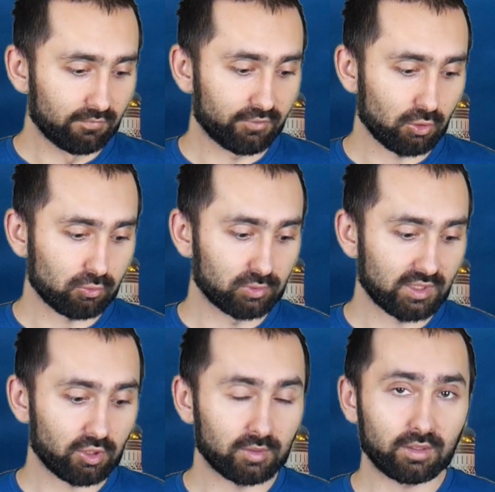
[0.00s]
W roku
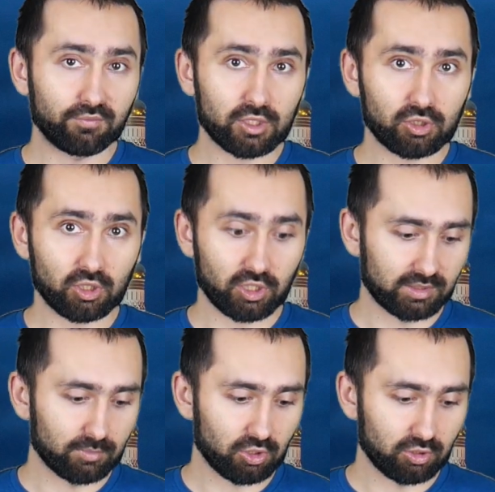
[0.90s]

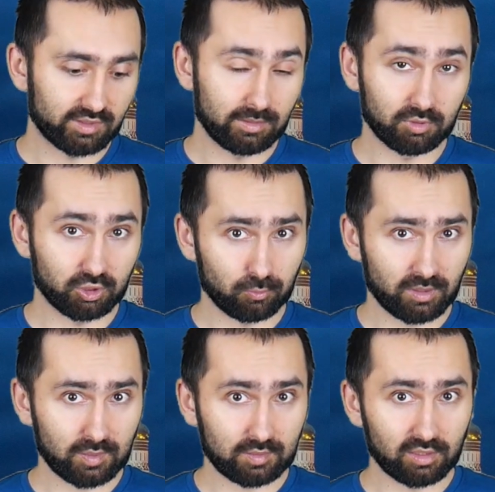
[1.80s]

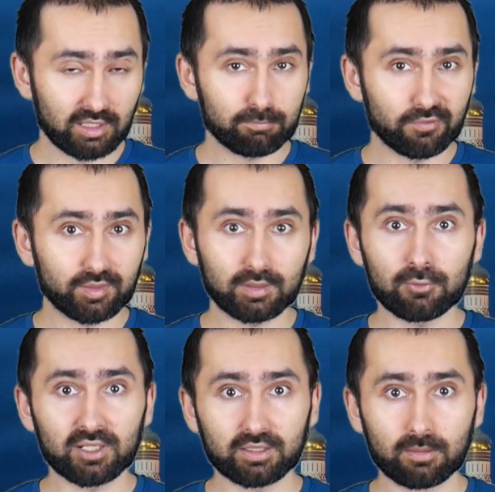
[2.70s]
1272 z kolei
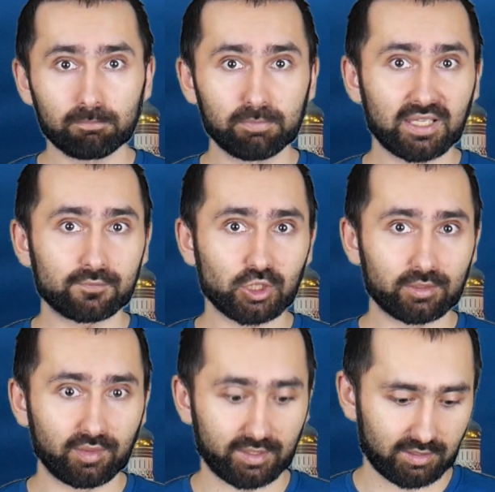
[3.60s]
powstała tam pierwsza
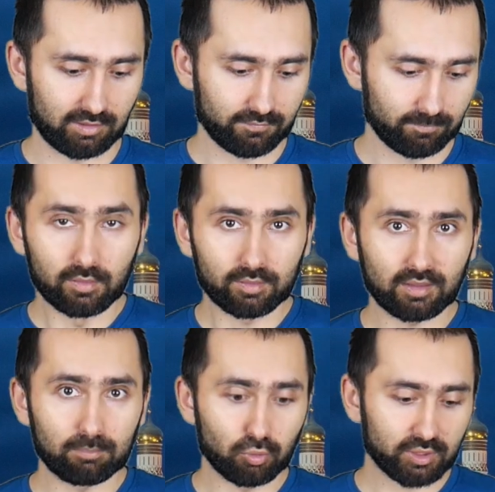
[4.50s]
cerkiew,
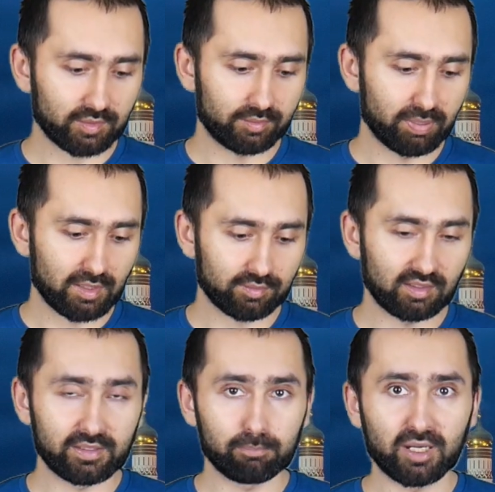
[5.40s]
Sabor
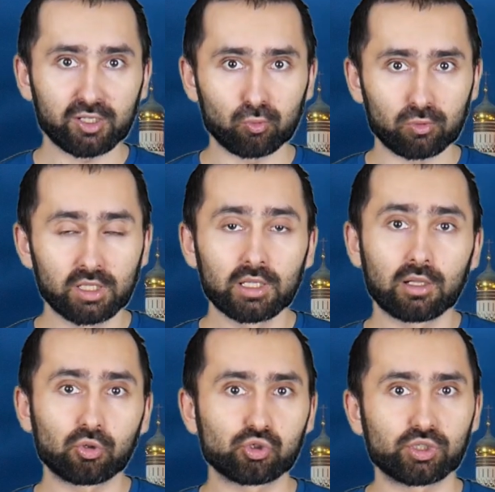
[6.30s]
Spasa na Baru,
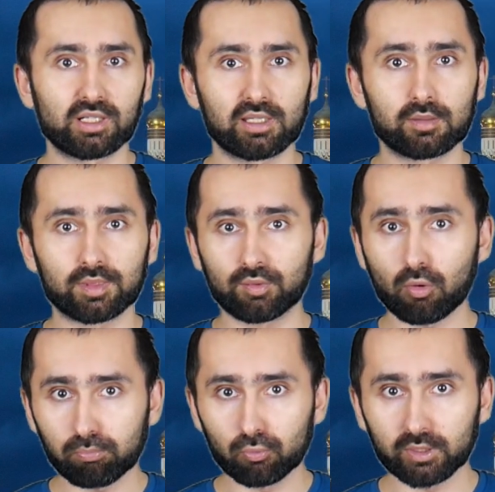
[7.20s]
czyli
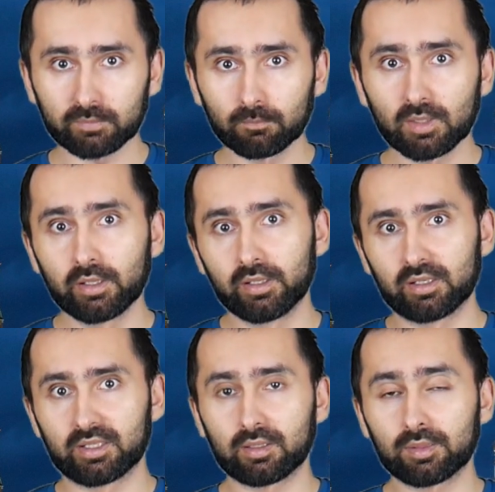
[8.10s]
Sobór
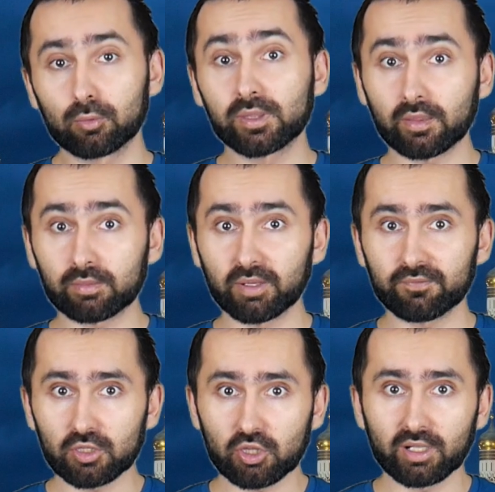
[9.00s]
Chrystusa
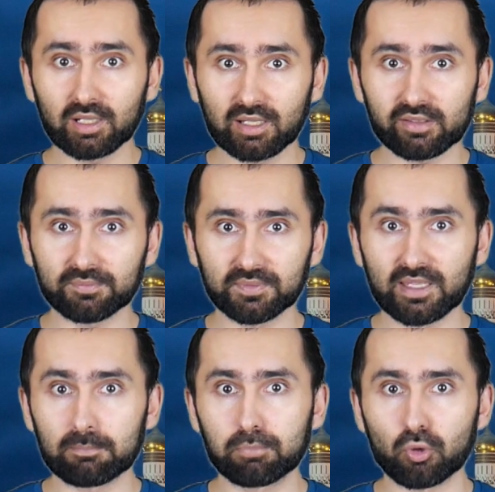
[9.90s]
Zbawiciela
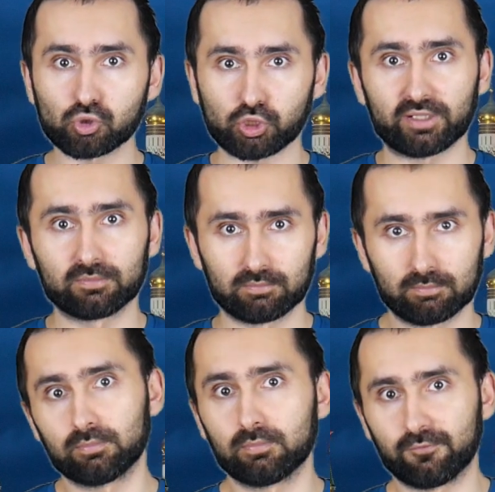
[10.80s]
na Boże
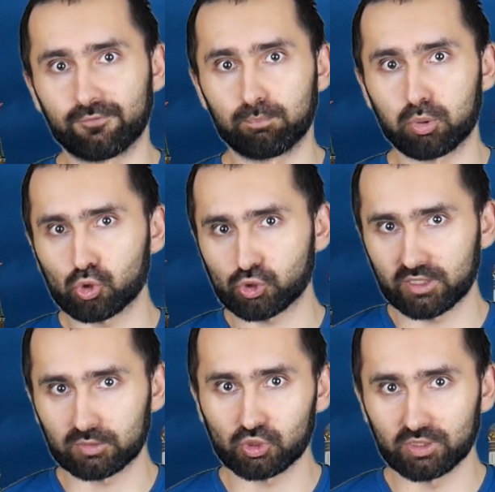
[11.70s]
w
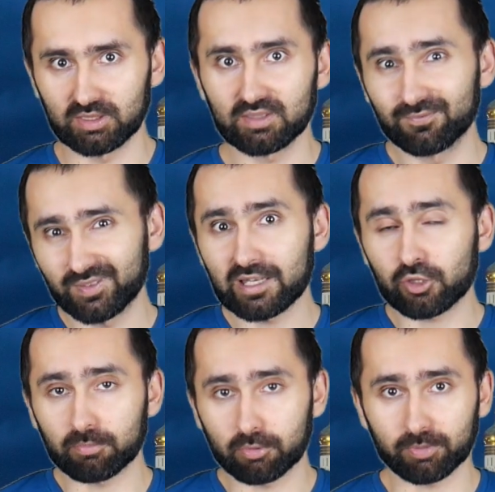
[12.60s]
Boże, czyli w
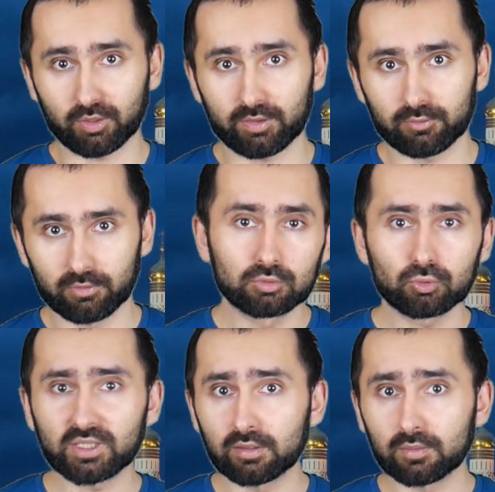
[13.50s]
lesie po prostu.
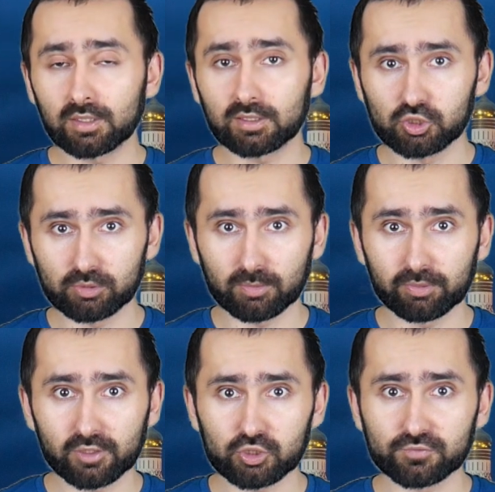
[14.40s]
Tutaj niestety trzeba
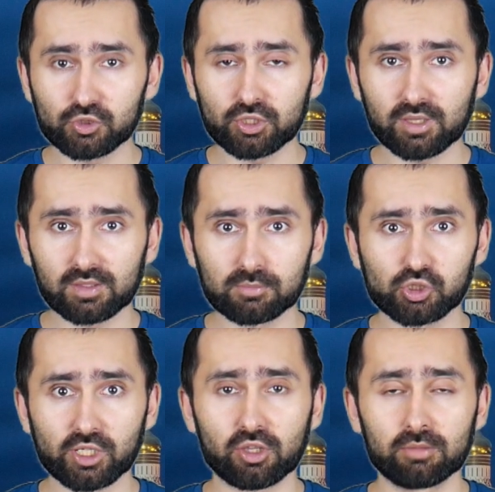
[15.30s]
powiedzieć, że w
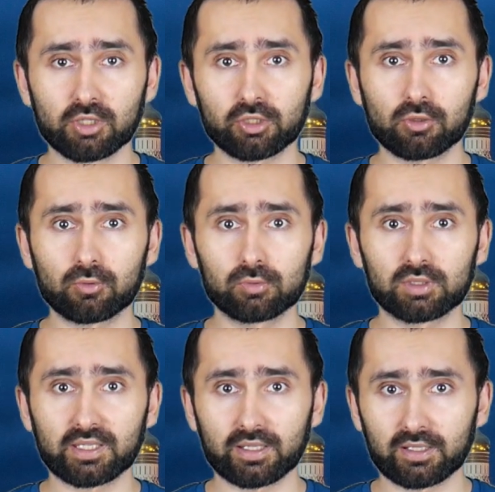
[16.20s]
1933 roku
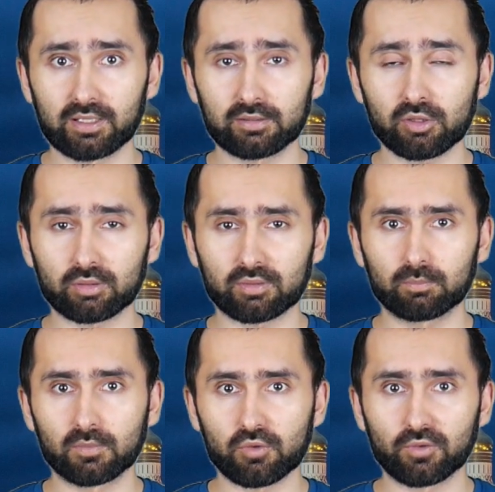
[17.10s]
ta
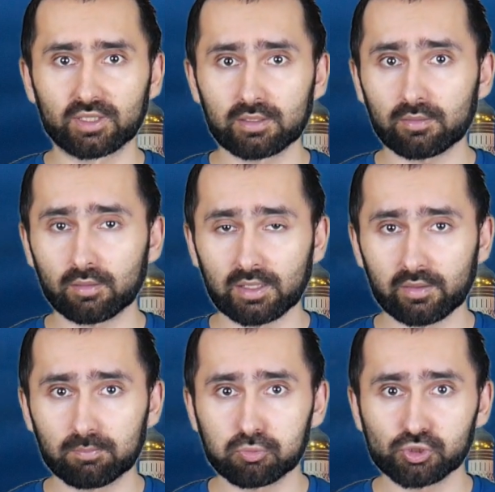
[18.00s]
świątynia
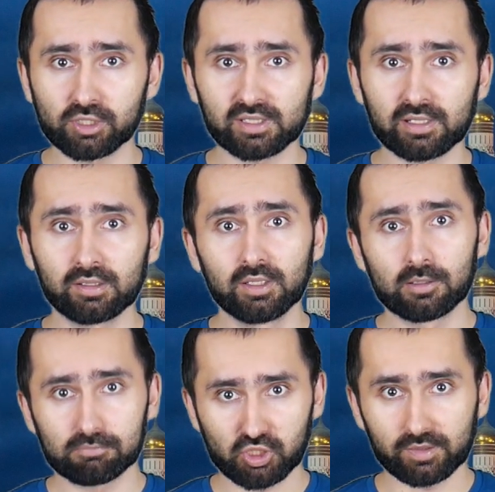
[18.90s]
została zburzona
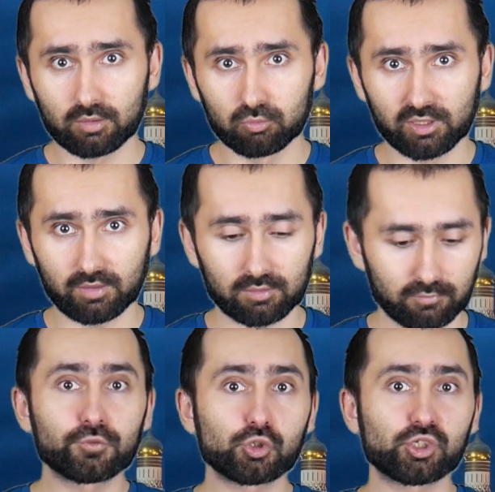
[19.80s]
przez
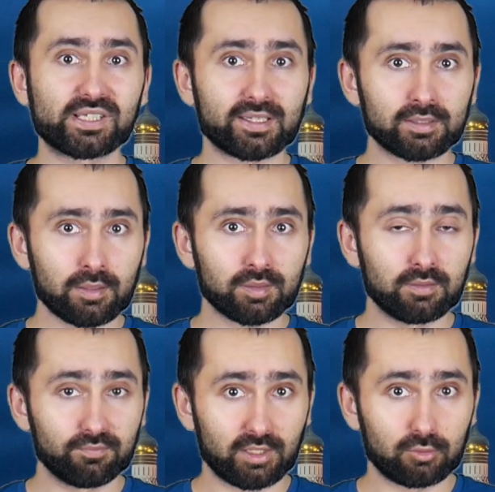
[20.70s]
komunistów. W
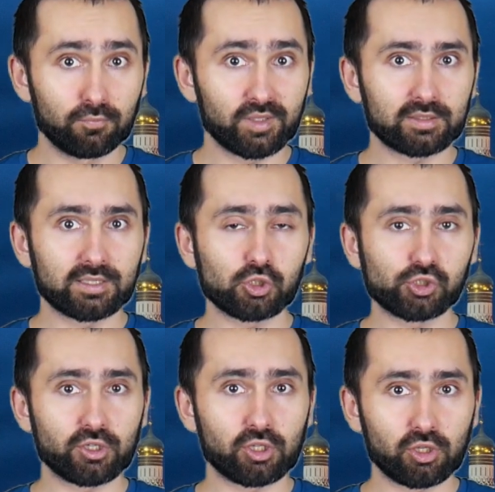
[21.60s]
XIV wieku, w latach
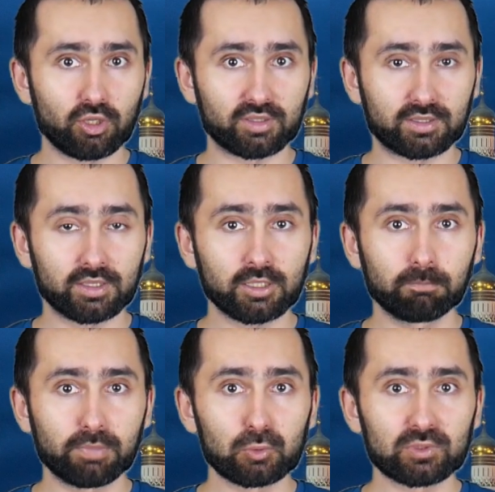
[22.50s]
60.,
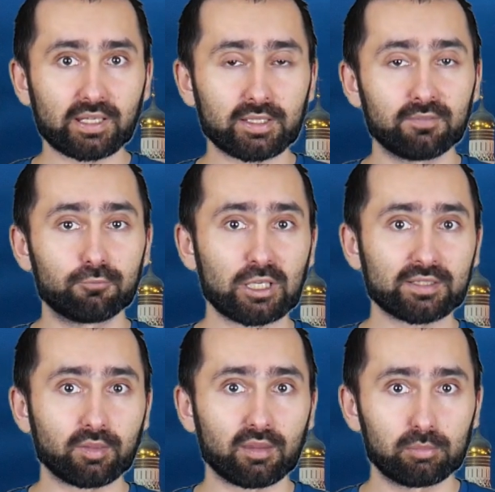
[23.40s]
był taki
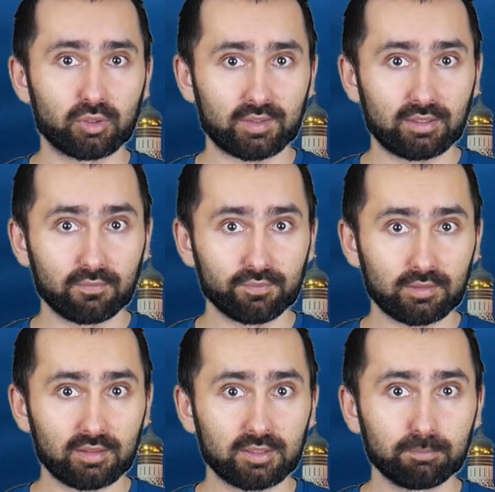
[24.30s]
władca
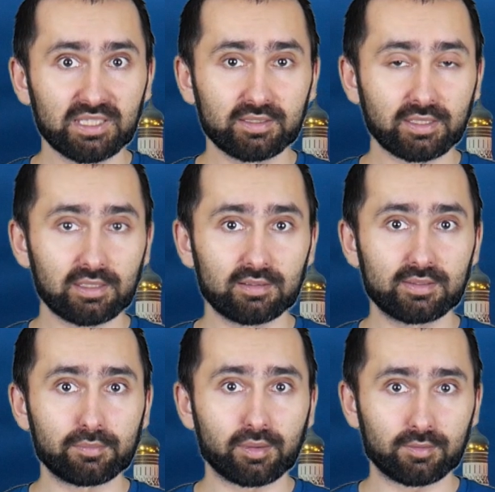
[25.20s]
moskiewski Dmitrij
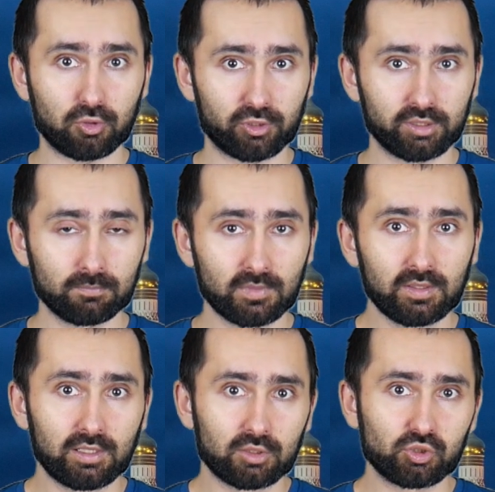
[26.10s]
Danskoj,
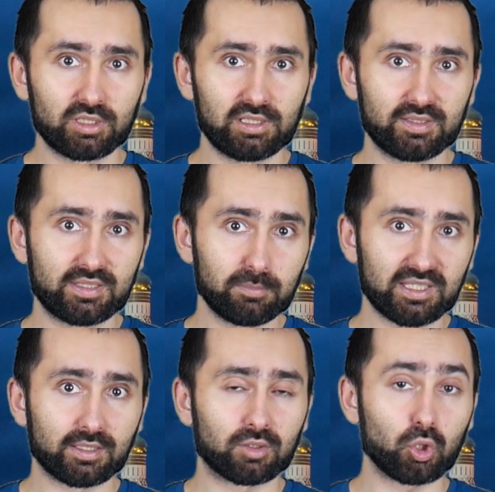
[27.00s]
czyli
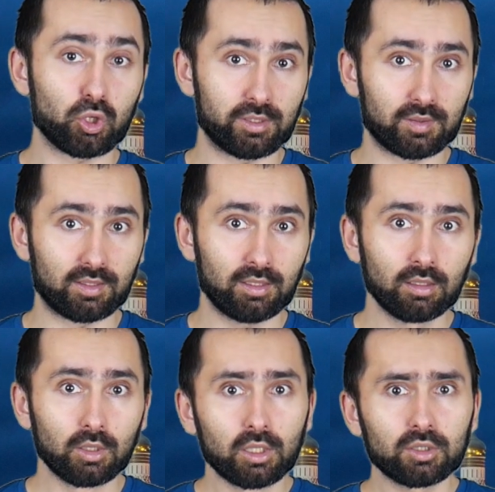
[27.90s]
Dymitr Doński,
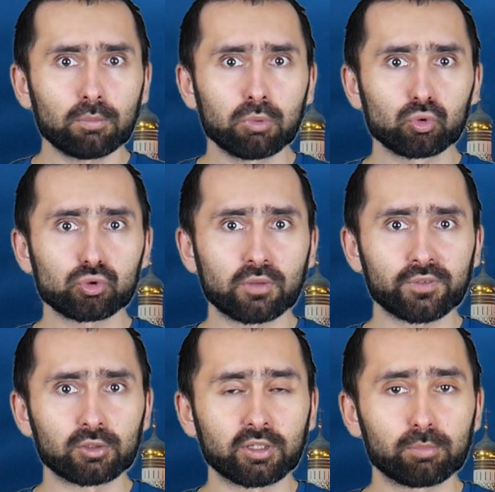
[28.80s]
to był
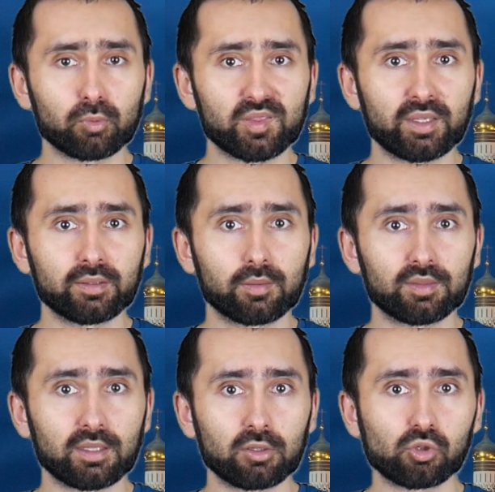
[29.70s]
człowiek, który był znany
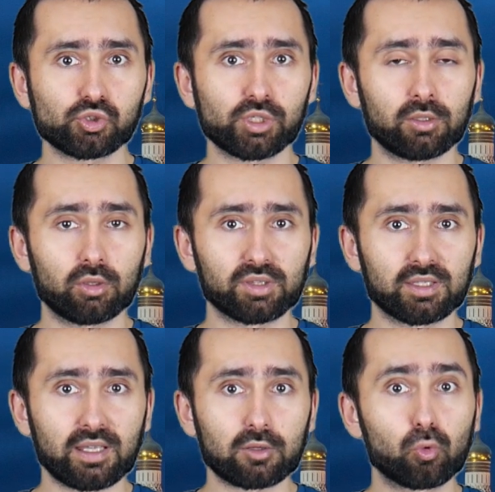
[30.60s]
z tego, że
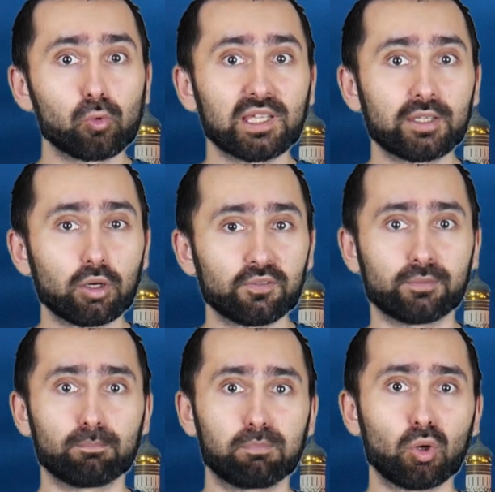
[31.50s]
on na
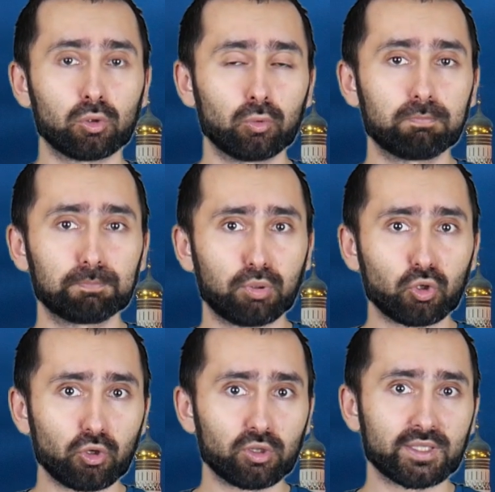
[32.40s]
kulikowym polu
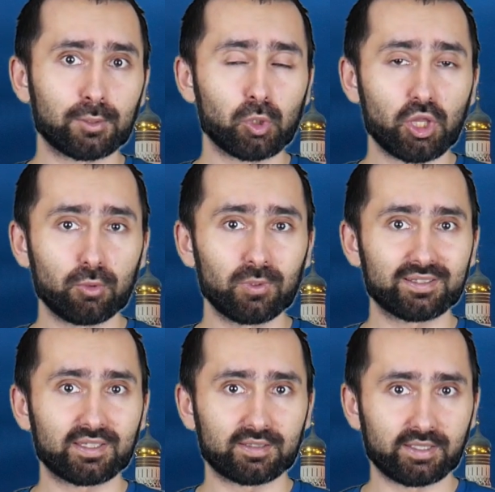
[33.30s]
pokonał siły
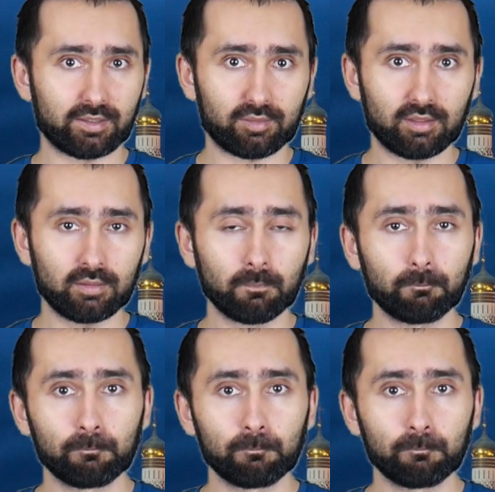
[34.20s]
tatarskie.